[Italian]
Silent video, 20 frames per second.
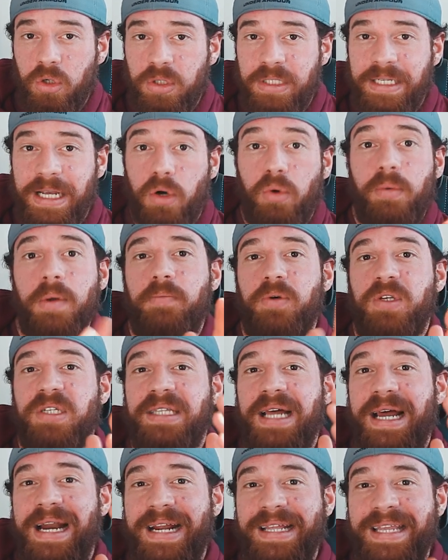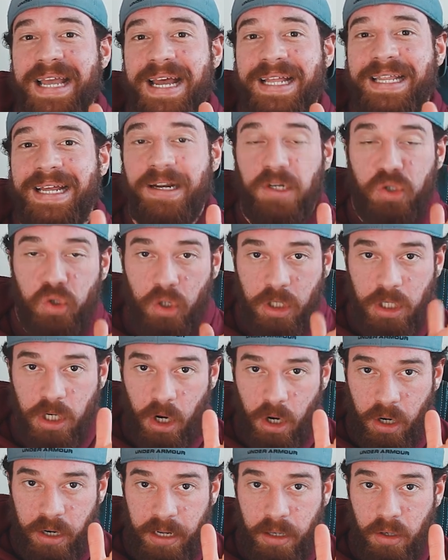ossia come impostare la dieta nei giorni
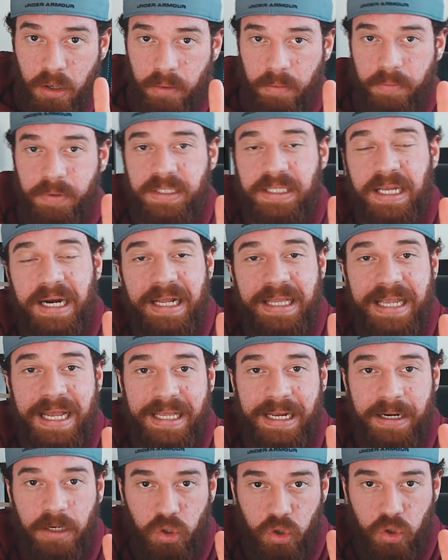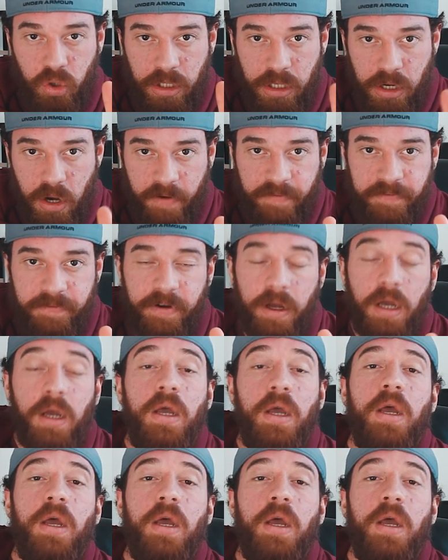on e come impostare la dieta nei giorni off.